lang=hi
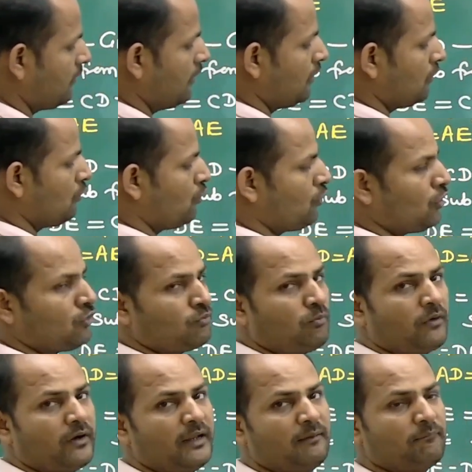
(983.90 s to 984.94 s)
तो
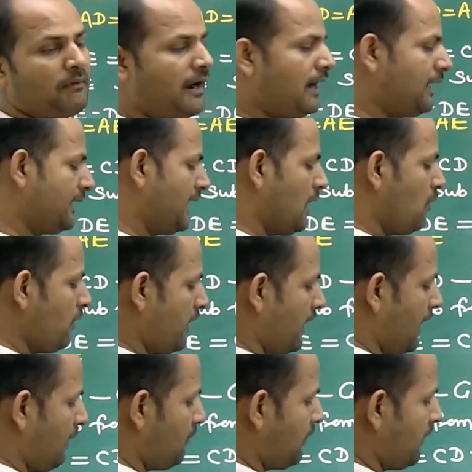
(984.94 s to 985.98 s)
करस्पॉन्डिंग पार्ट क्या होंगे
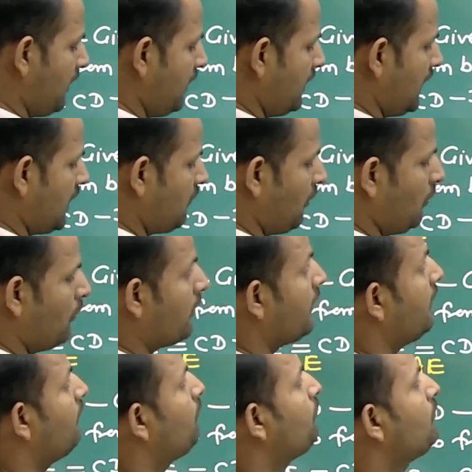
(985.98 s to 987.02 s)
आपके इक्वल होंगे
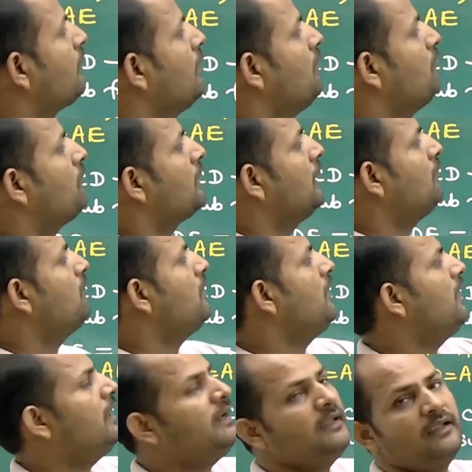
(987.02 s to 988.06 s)
मतलब ए
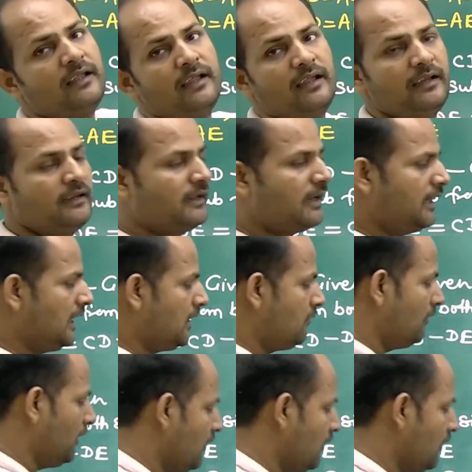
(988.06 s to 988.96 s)
डी ए ई के इक्वल